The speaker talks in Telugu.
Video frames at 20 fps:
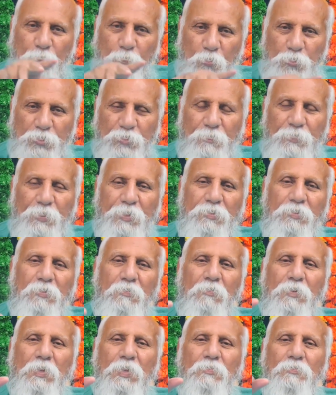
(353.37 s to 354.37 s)
మన పురుష
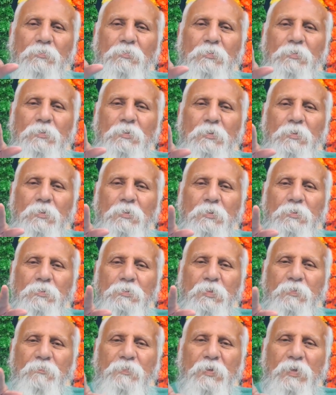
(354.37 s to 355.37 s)
ప్రయత్నం కూడాను
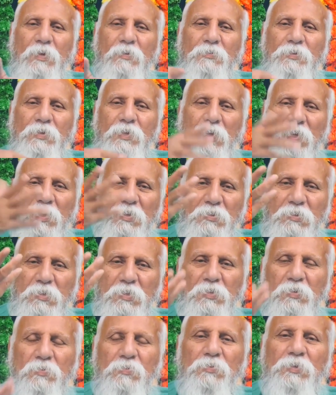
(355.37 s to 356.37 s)
తీవ్రంగా ఉంటే
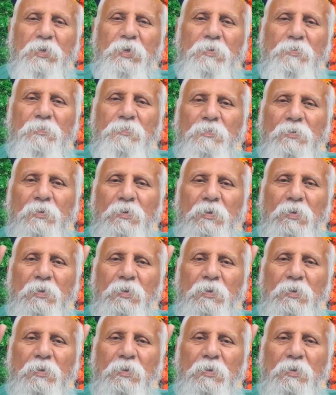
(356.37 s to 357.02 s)
అన్నీ జరుగుతాయి